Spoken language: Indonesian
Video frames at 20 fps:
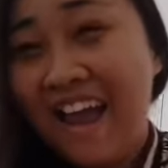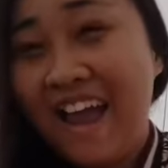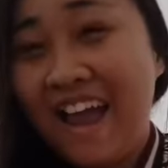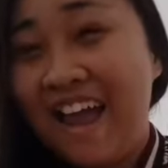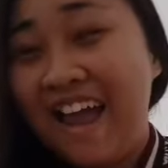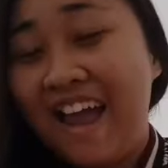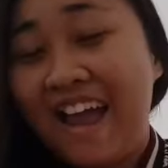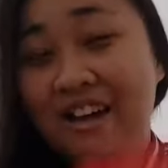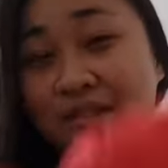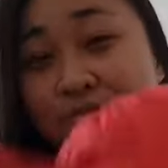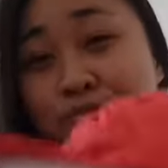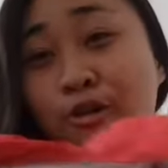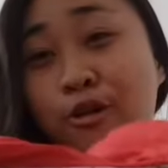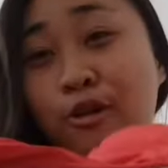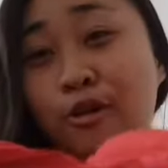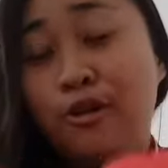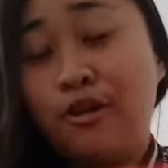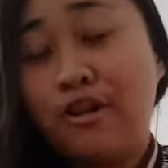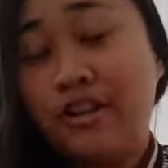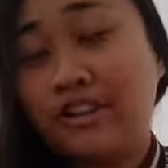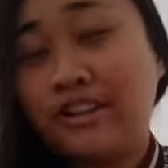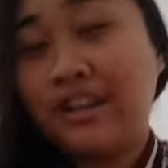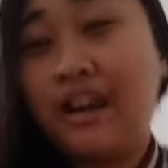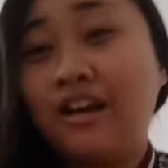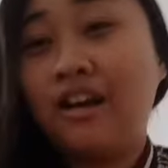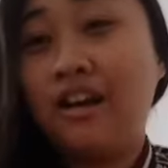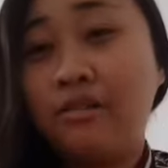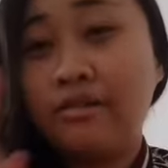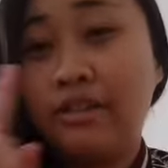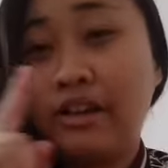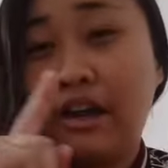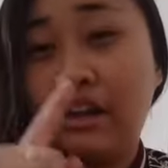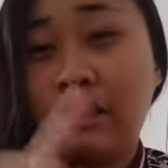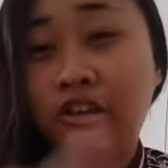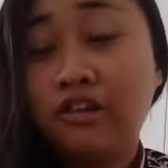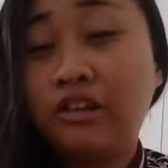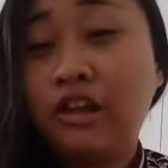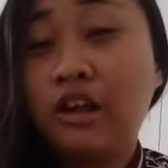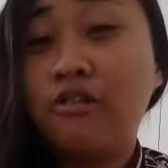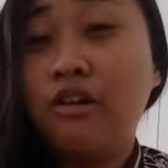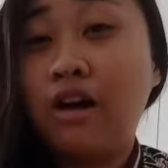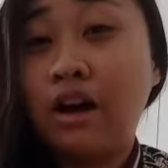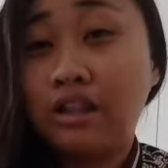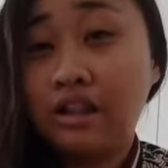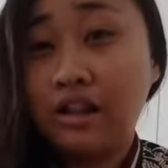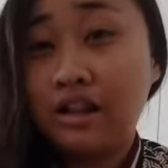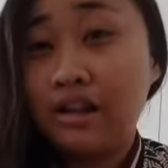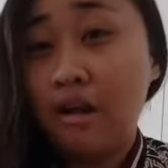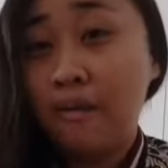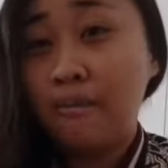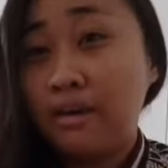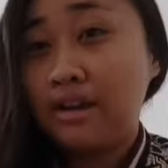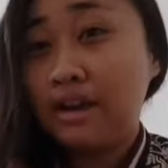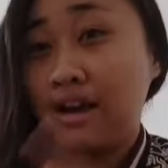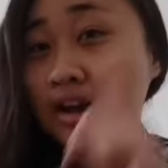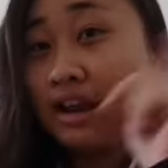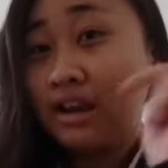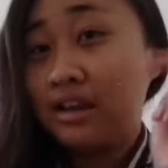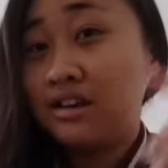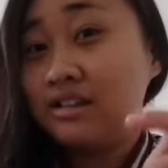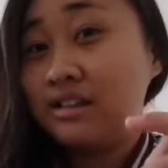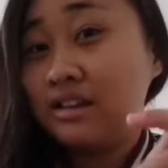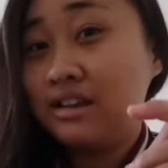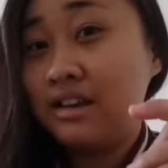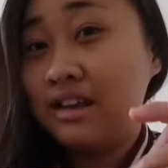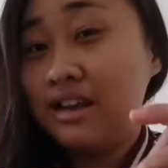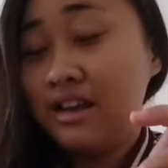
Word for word: bolong ntar kalau misalkan itu ntar gue kasih gambarnya kalian di sini